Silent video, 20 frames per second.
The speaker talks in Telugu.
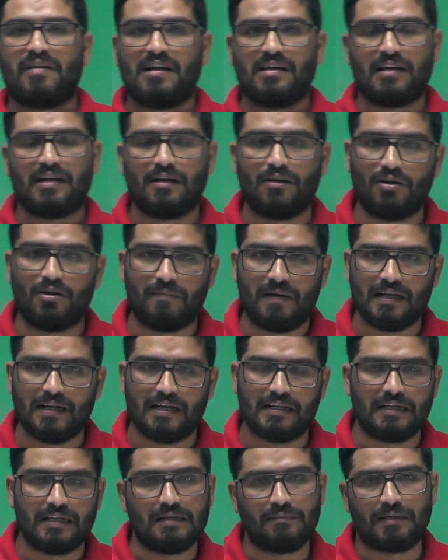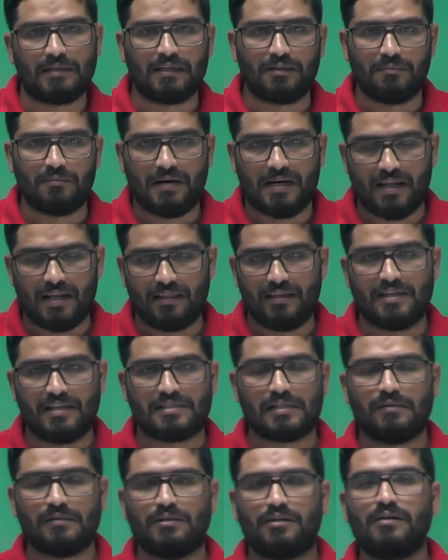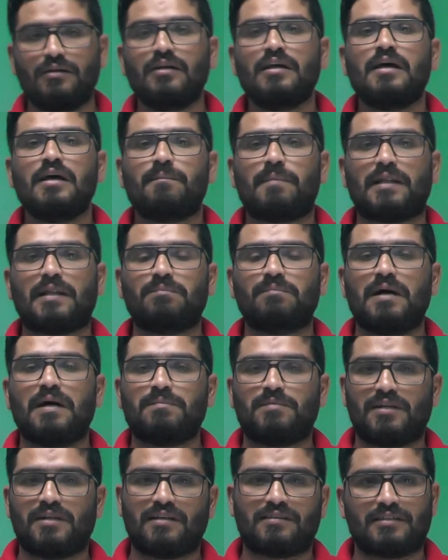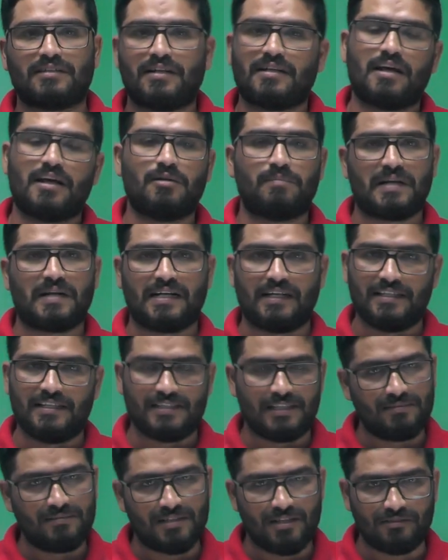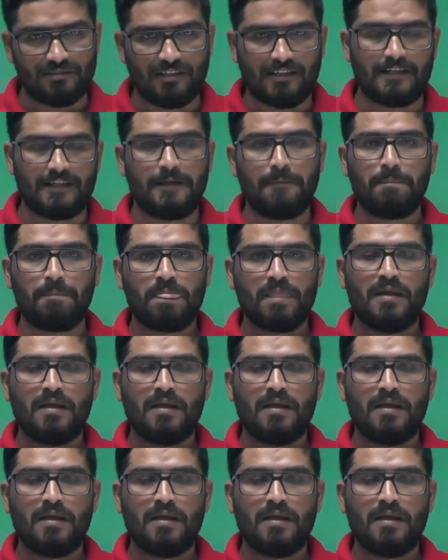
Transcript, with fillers: వేడుకల్లో భాగంగా మనకు భారతదేశంలో పద్మ పురస్కారాలు ప్రకటించడం జరుగుతుందండి